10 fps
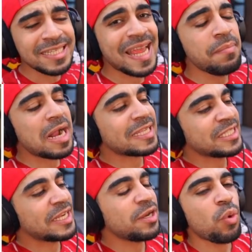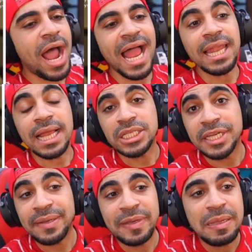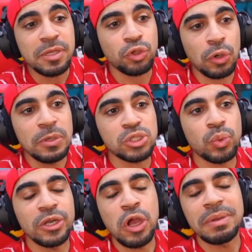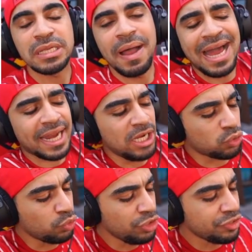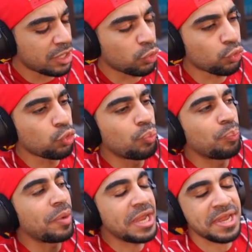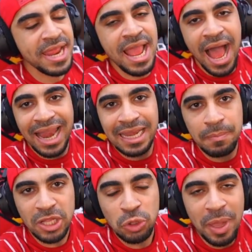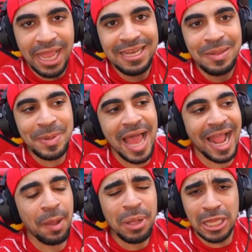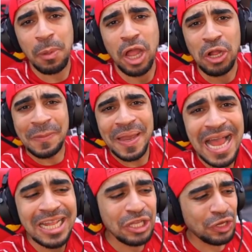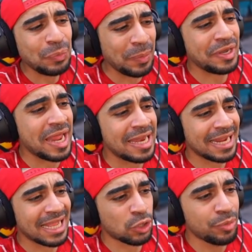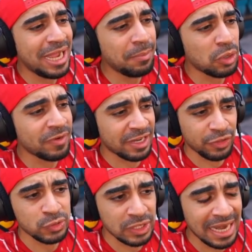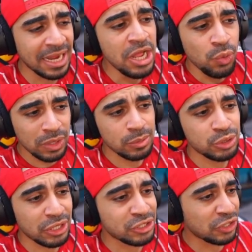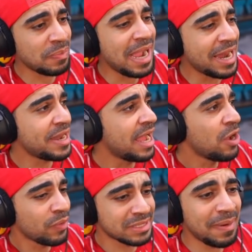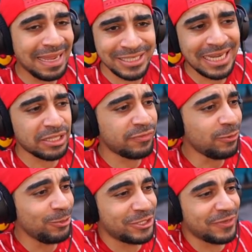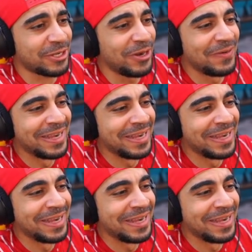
كان مقطع جديد وحلقه جديده من لعبه روبلوكس واليوم يا جماعه راح يكون عندنا الهروب من المطبخ العملاق مطبخ عملاق تهرب منه لايكاتكم ودعمكم يلا ضغطوا زر لايك واللي مشترك اشترك معانا يا جماعه ليش قاعد تدفعون ايش فيكم